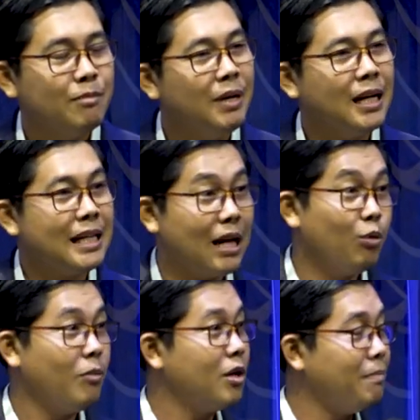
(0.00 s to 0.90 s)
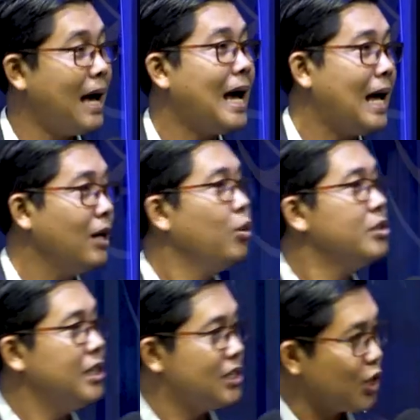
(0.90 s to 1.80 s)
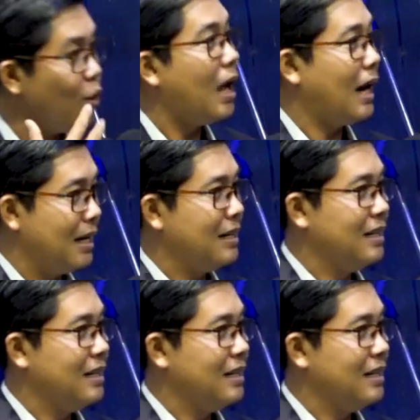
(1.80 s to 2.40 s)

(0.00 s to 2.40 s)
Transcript: miền này thà lúc bò được phá hạ đôi chỉ score